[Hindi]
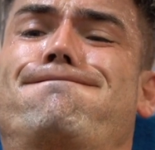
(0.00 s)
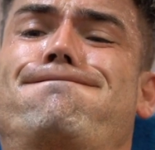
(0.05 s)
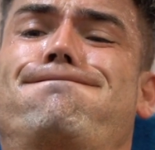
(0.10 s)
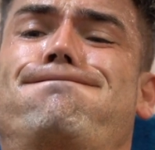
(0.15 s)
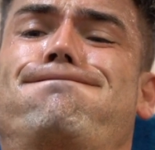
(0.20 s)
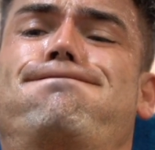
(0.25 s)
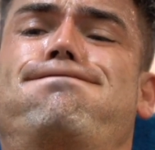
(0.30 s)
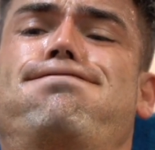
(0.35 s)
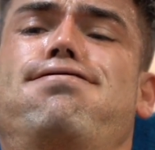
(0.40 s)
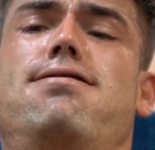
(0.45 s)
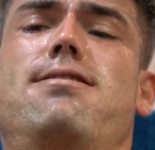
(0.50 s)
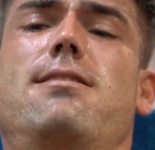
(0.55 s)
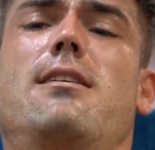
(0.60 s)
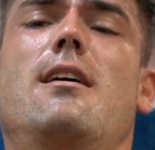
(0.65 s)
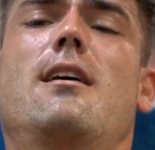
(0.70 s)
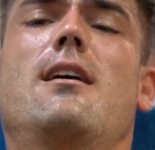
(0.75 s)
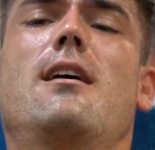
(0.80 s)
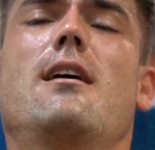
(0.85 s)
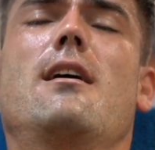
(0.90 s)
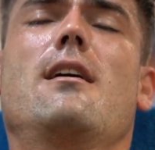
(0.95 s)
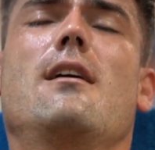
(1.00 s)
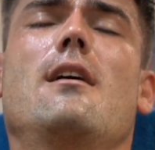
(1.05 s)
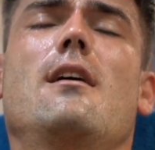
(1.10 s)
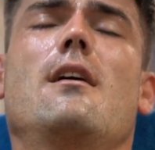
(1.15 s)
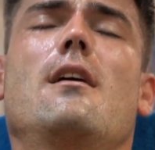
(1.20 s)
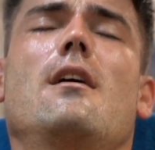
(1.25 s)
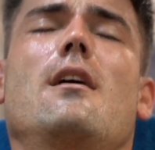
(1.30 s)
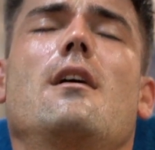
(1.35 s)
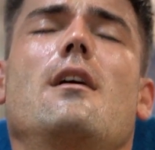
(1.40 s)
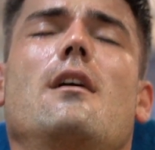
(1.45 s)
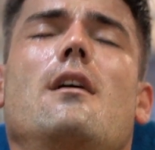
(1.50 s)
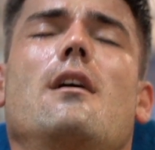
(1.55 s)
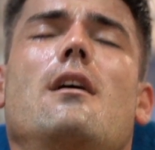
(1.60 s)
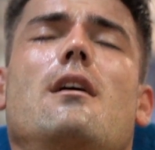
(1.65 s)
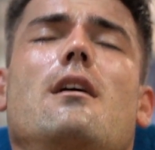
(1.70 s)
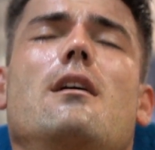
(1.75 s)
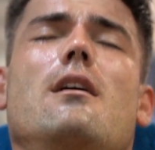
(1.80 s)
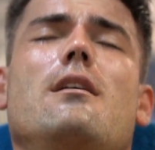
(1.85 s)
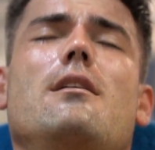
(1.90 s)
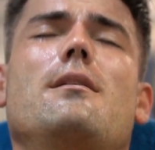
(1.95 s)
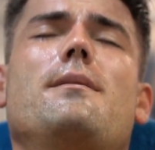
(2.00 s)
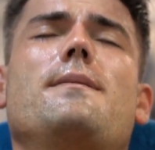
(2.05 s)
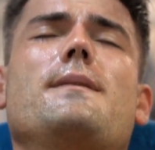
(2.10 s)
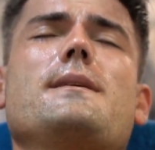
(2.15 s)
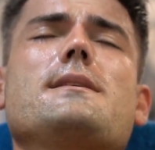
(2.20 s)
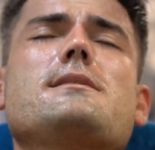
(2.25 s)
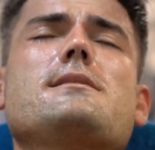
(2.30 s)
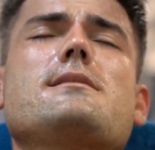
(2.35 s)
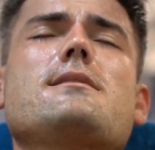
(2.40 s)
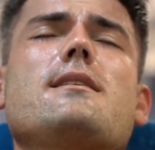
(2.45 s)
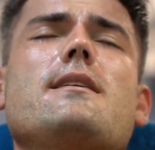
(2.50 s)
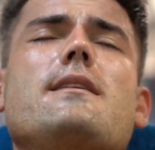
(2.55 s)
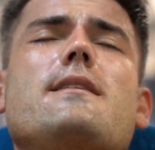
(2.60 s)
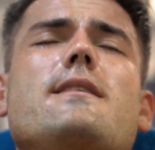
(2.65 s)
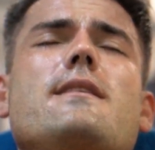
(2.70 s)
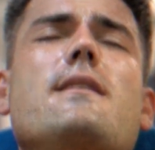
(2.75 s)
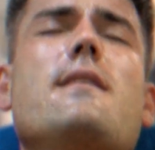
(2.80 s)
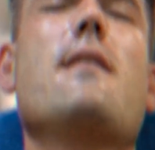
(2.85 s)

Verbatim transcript: है लेकिन अंदर से काफी कमजोर या बीमार होता है